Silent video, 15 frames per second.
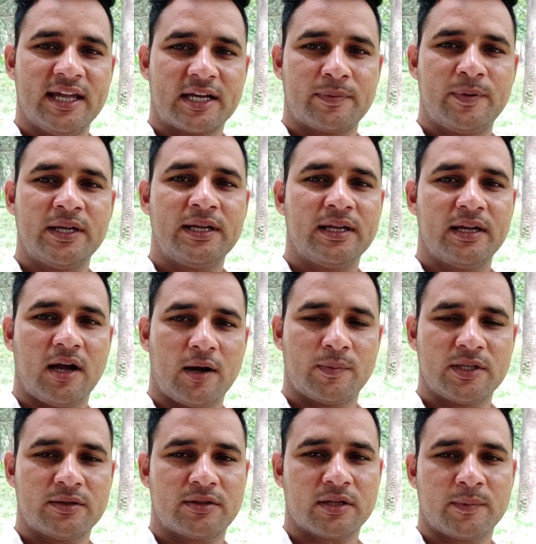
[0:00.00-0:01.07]
एक भी
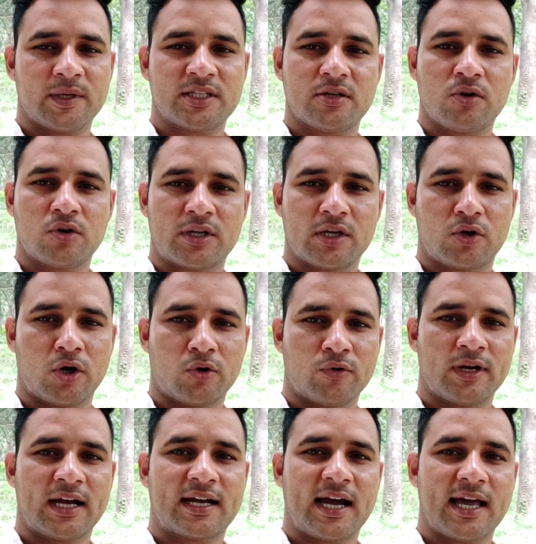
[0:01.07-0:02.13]
अभी समझ लो कि
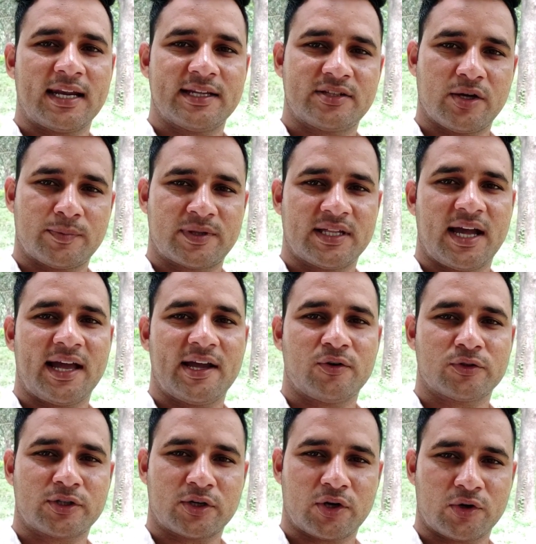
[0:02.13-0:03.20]
कोरोना काल है जब से आया
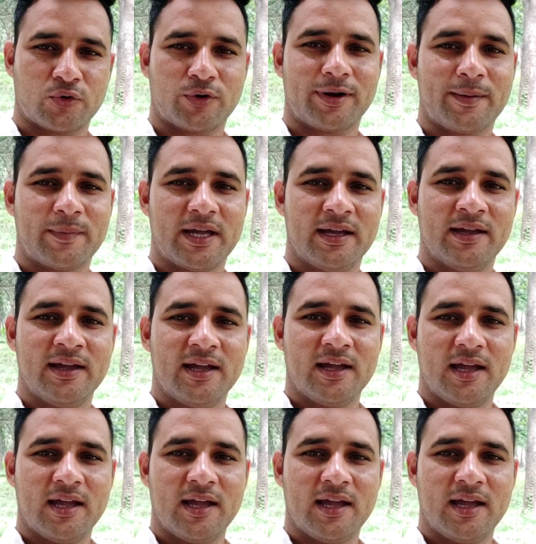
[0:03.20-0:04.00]
हूँ तो कोरोना में